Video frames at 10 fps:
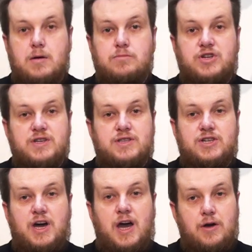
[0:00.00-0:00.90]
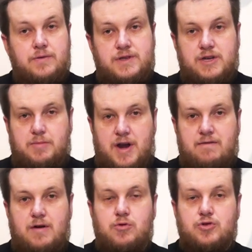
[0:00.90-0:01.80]
przestrzegających
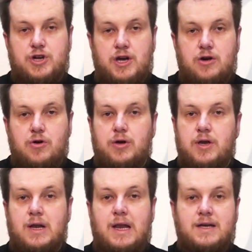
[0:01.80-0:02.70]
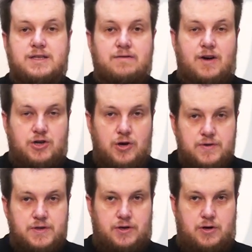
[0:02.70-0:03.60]
prawa Bożego i
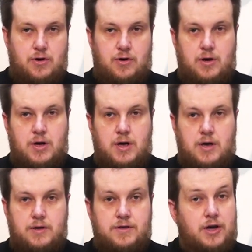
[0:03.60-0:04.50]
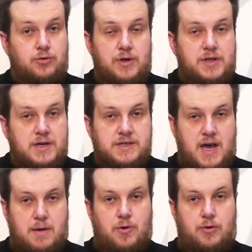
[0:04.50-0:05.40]
lekceważących go, traktuje tak
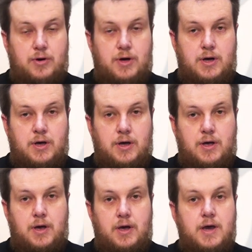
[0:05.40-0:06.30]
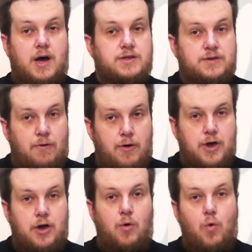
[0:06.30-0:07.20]
samo – jak
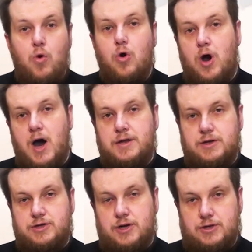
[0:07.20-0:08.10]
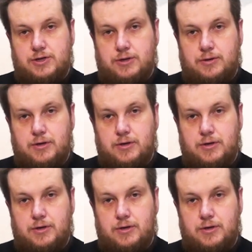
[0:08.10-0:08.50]
swoje ukochane dzieci.